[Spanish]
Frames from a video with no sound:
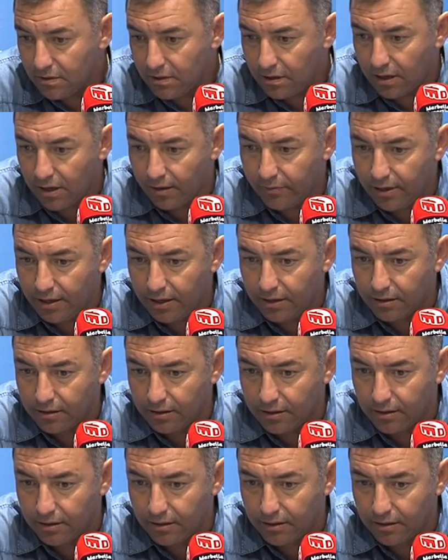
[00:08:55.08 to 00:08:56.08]
Abel,
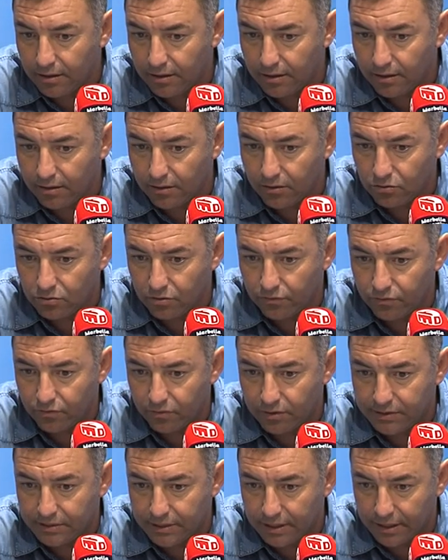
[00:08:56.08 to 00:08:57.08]
que es otro
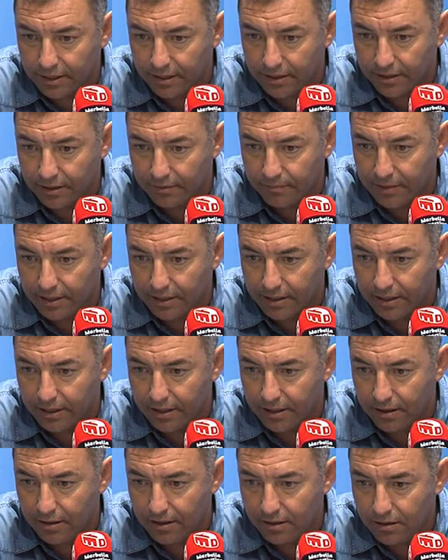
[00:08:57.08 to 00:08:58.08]
futbolista que
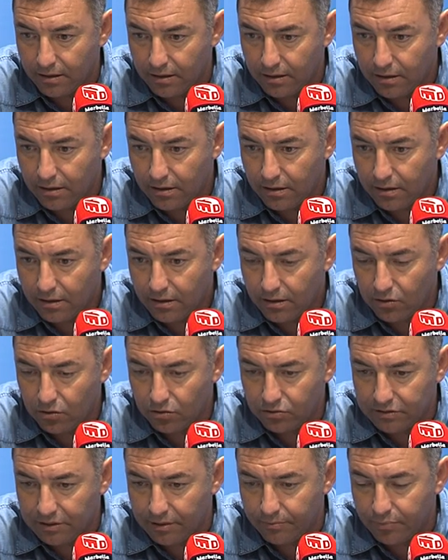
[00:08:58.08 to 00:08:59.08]
marca
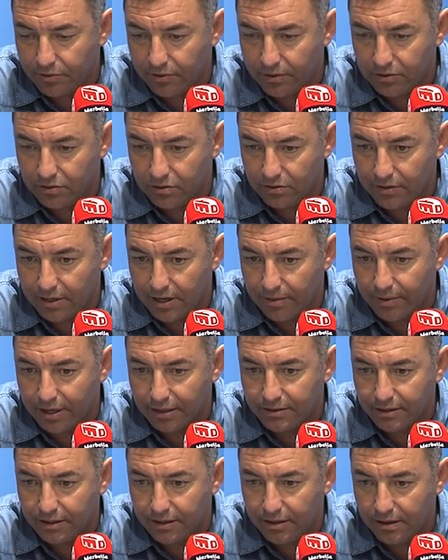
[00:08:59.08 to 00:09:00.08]
los tiempos dentro de la
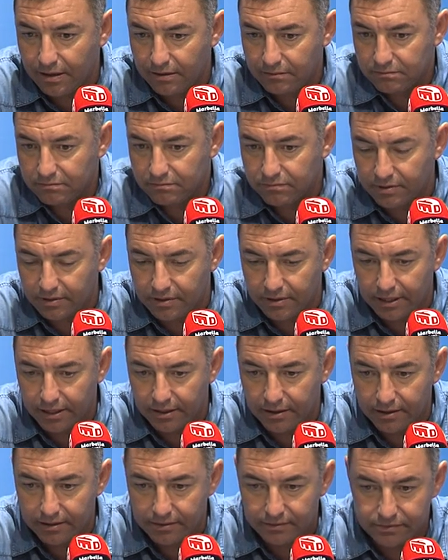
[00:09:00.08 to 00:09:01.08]
plantilla, pero es
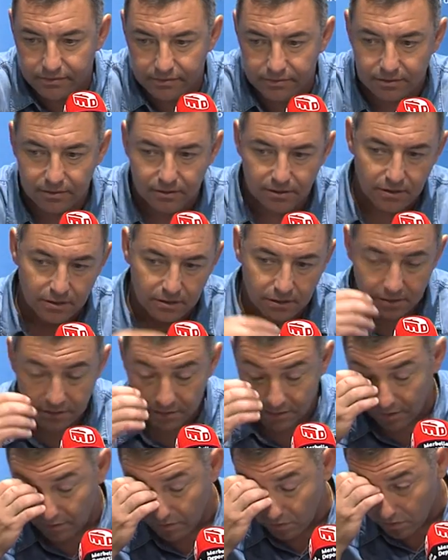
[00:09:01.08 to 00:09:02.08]
que
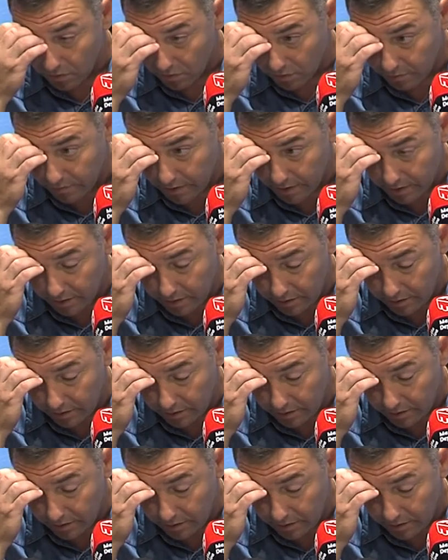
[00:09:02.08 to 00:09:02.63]
te digo nombre